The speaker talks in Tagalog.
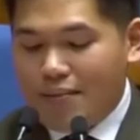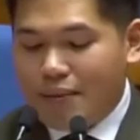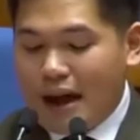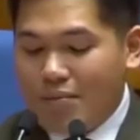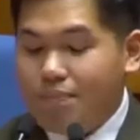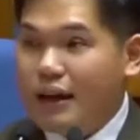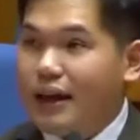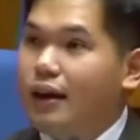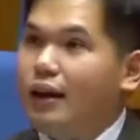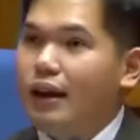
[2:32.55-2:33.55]
marami pa
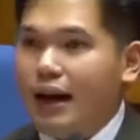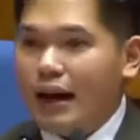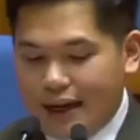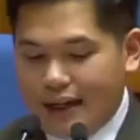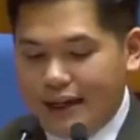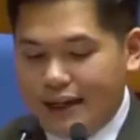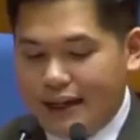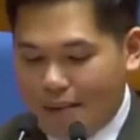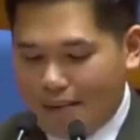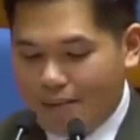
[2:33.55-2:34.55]
rin ang
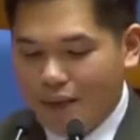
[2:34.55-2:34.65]
naghihirap.